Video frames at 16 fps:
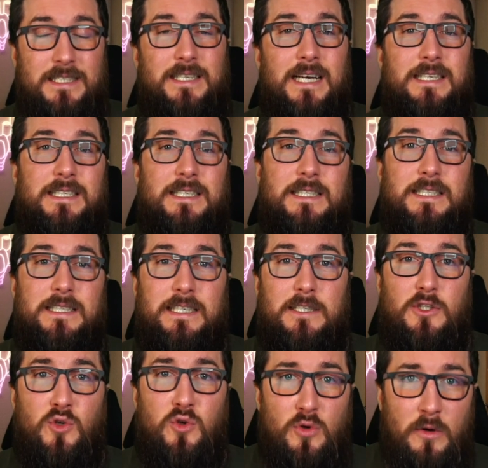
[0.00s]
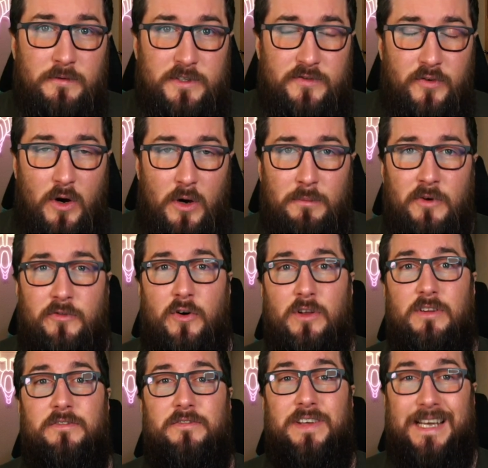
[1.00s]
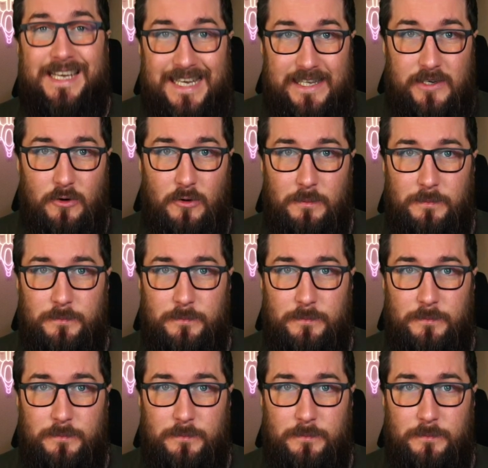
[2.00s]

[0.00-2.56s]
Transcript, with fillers: Das ist die Zukunftsform von Viridium.